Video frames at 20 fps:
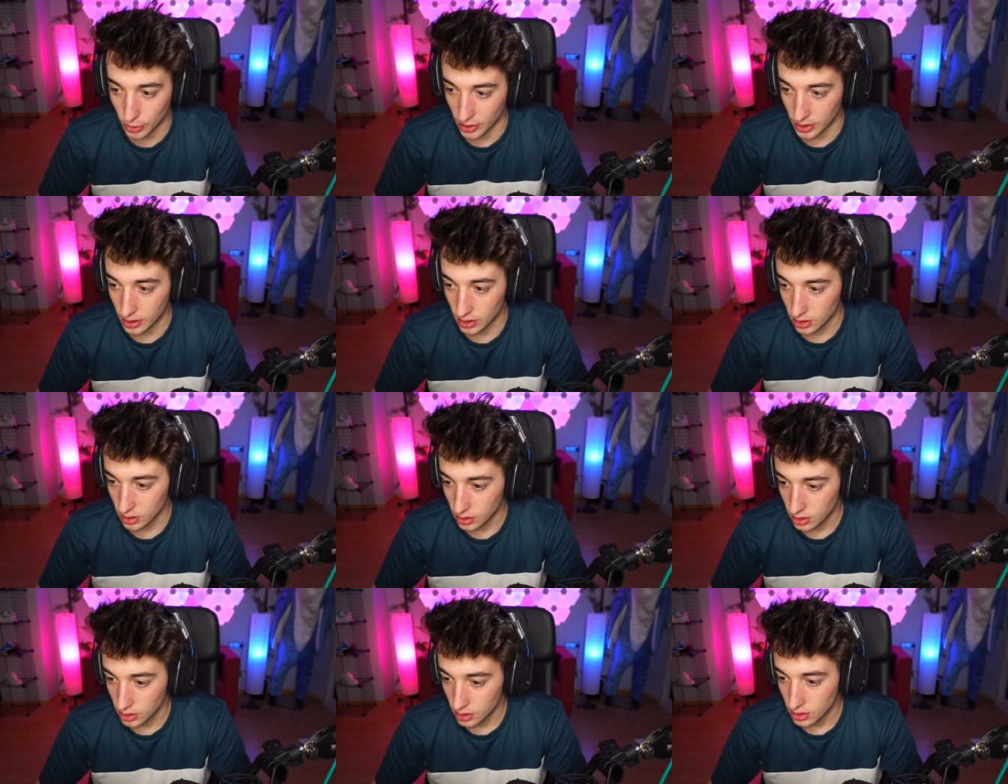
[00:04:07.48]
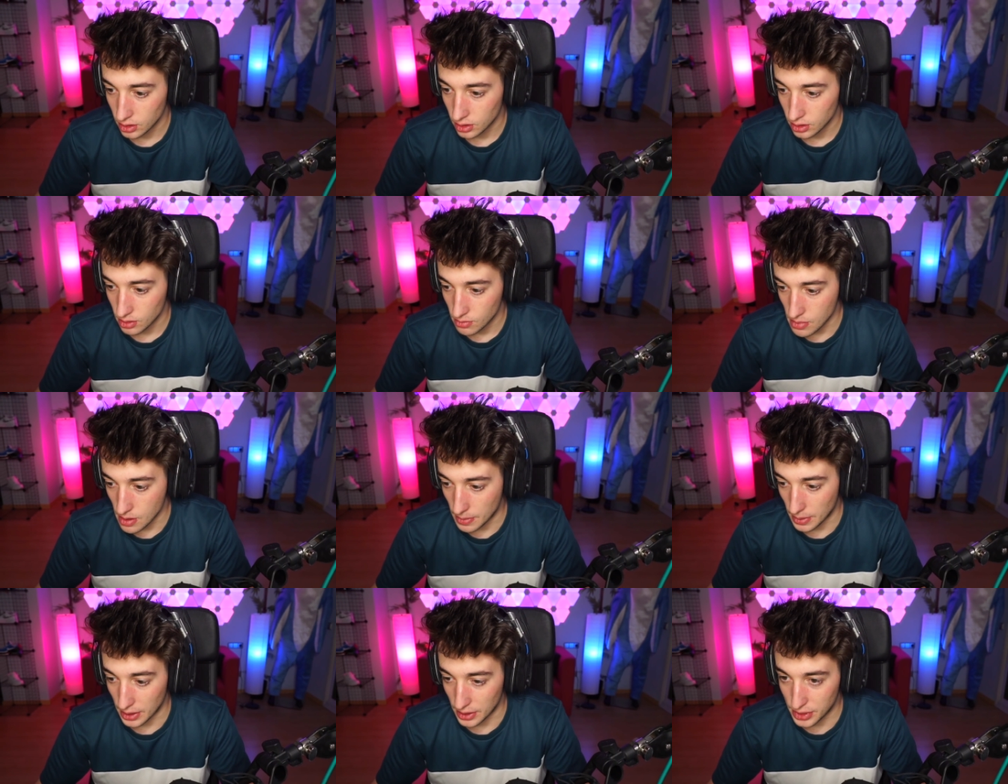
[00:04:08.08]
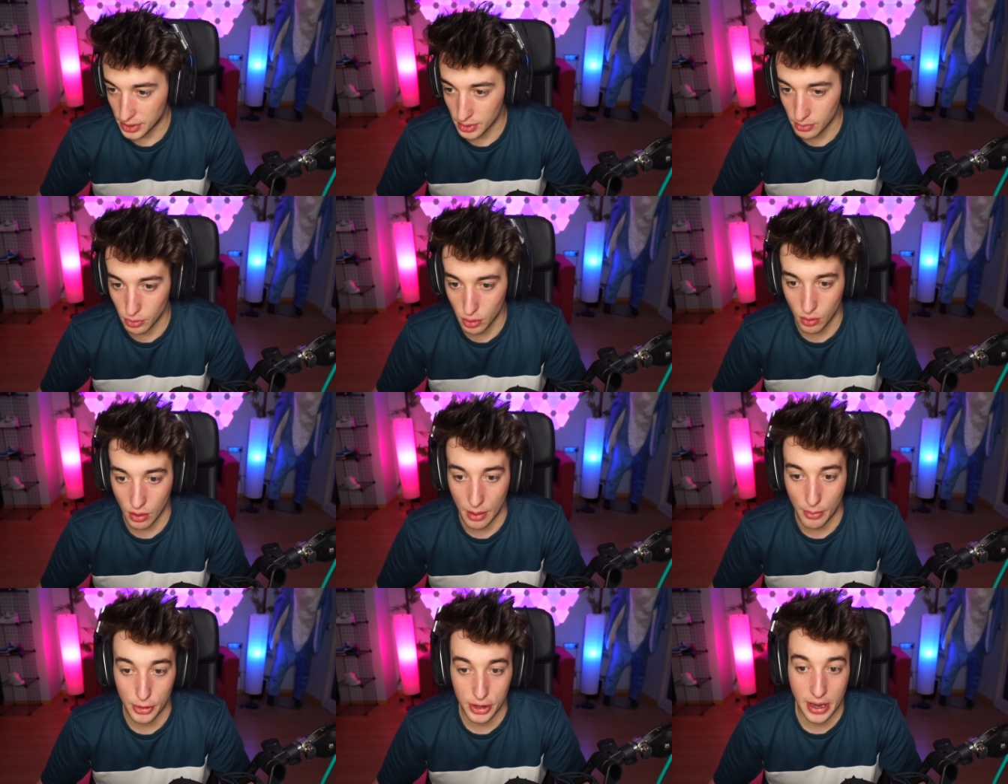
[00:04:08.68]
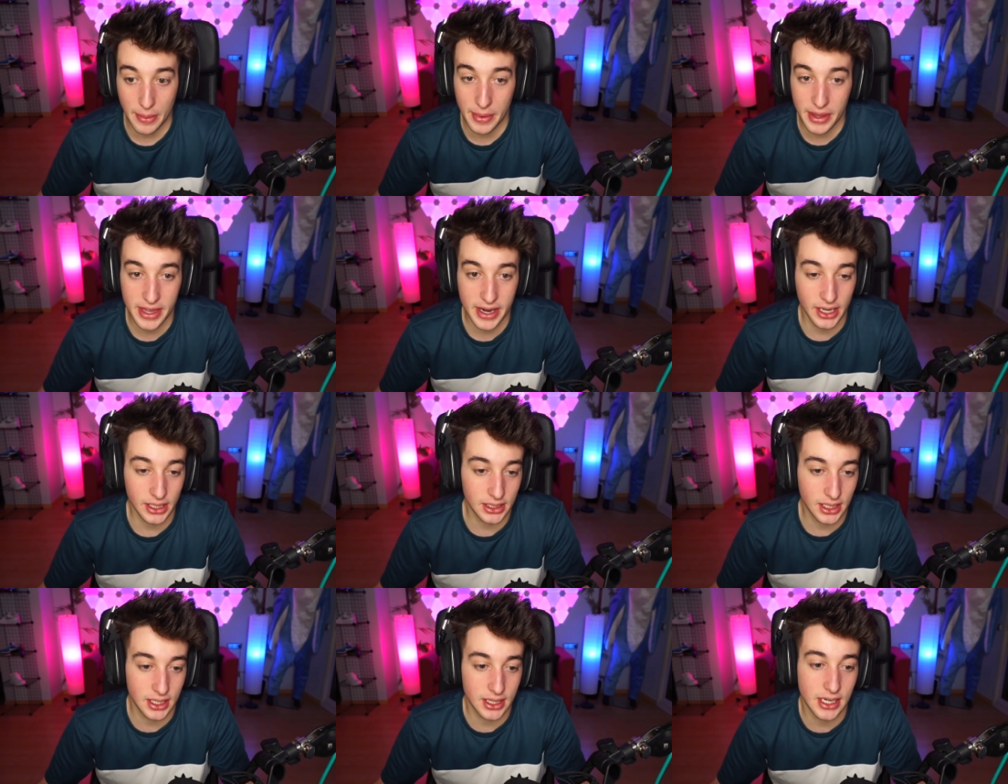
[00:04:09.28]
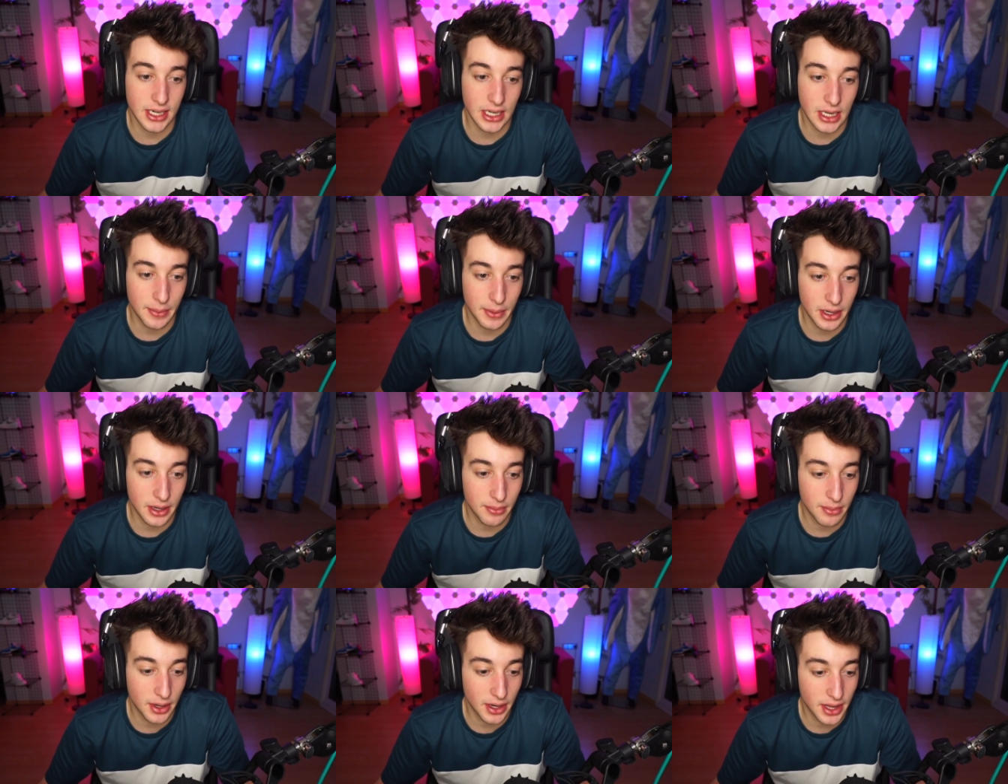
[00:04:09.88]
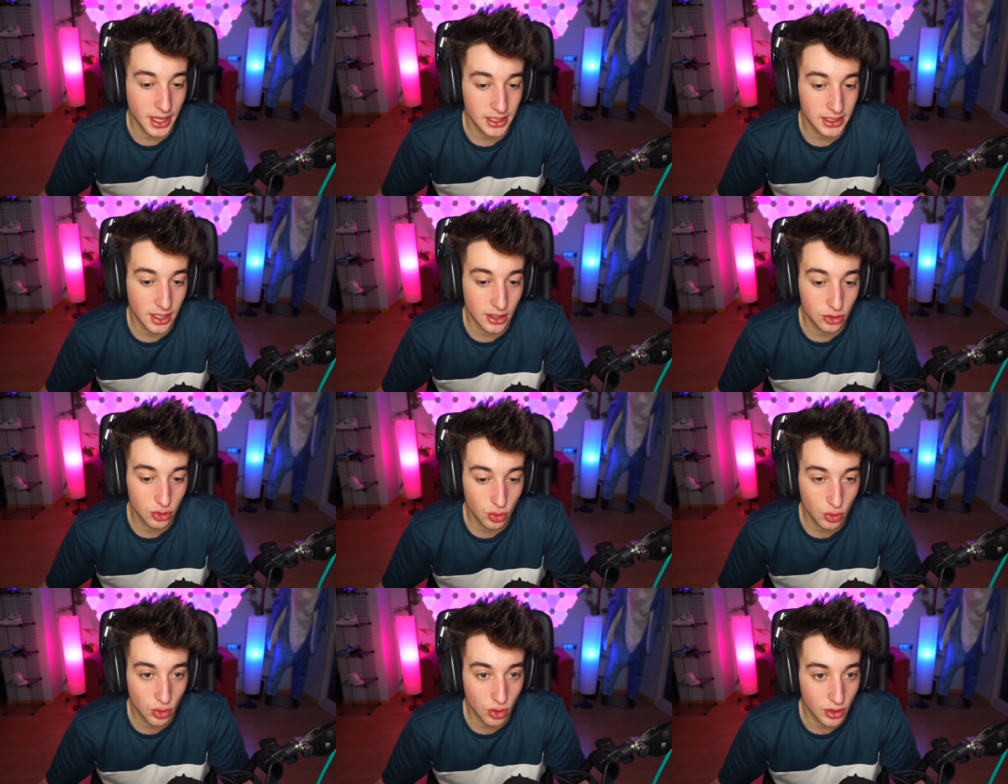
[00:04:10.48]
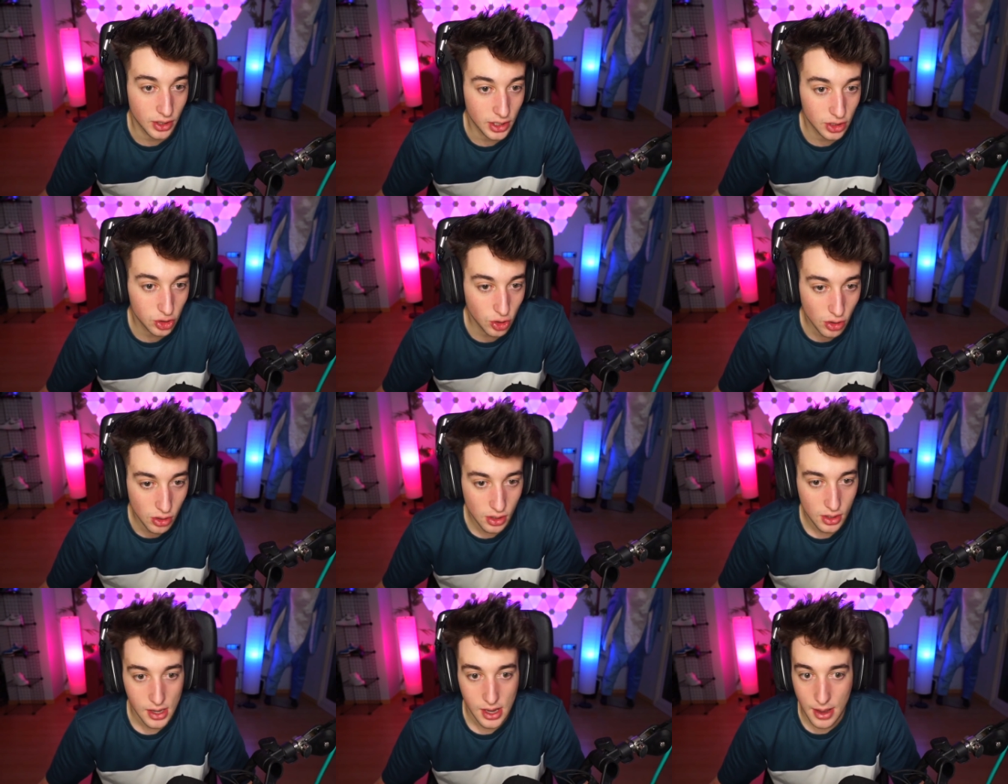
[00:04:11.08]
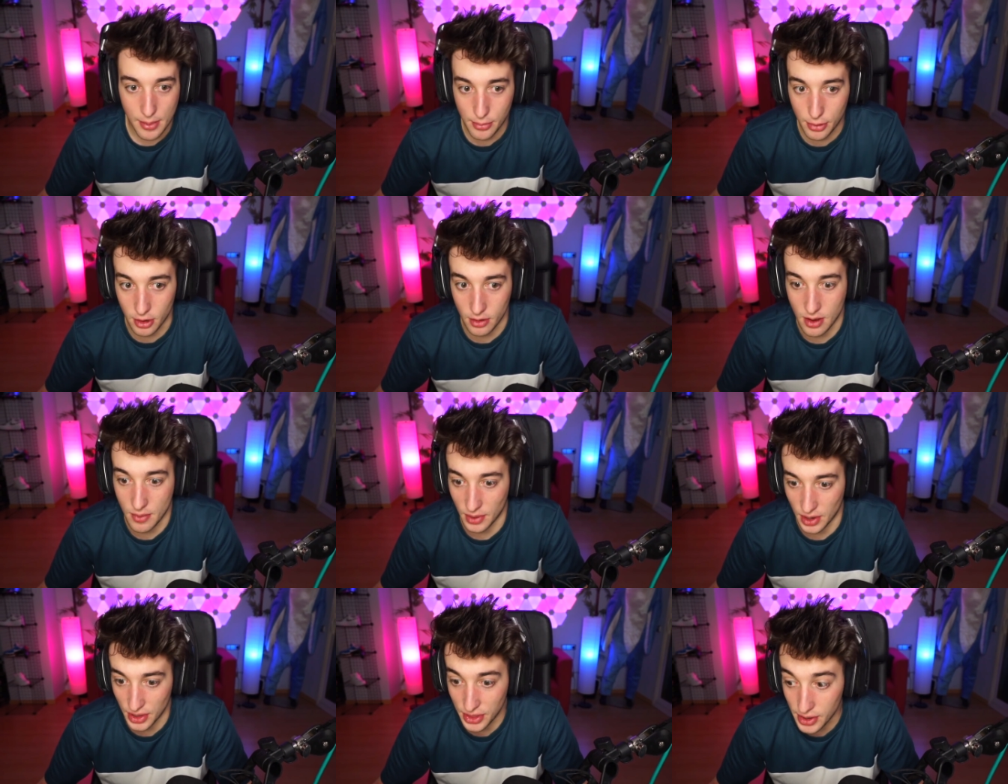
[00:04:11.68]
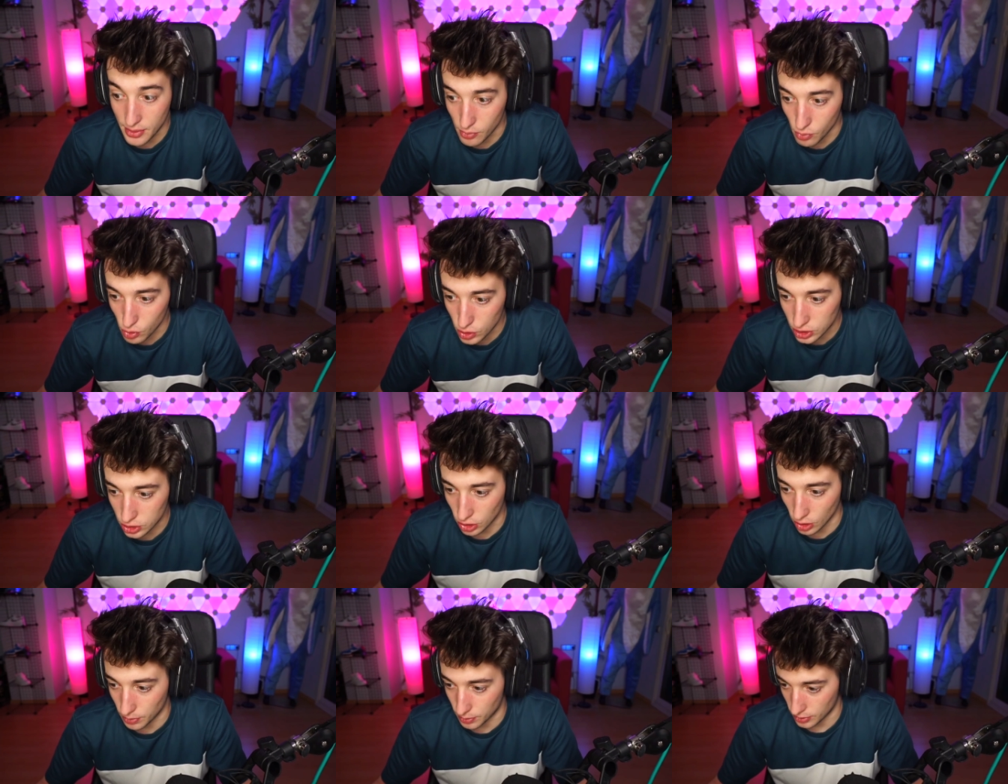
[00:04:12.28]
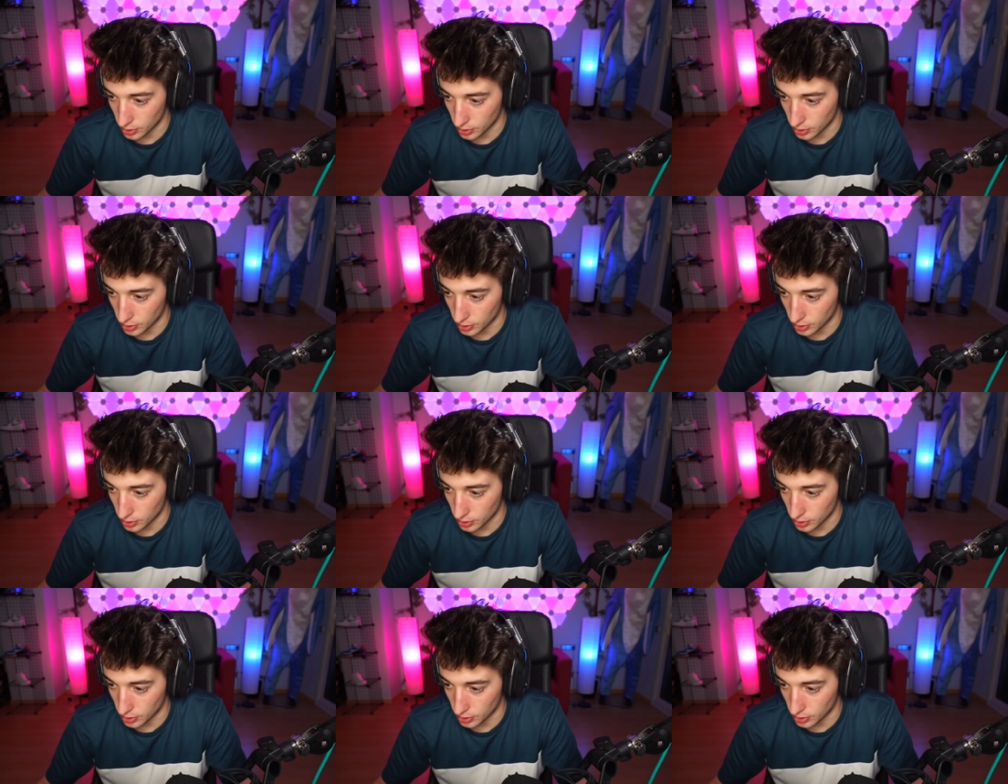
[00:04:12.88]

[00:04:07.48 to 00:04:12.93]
¿eh? Me parece muy guapo. Ya me dirás que tiene que ver en verdad Samsung con eso, pero me parece muy top.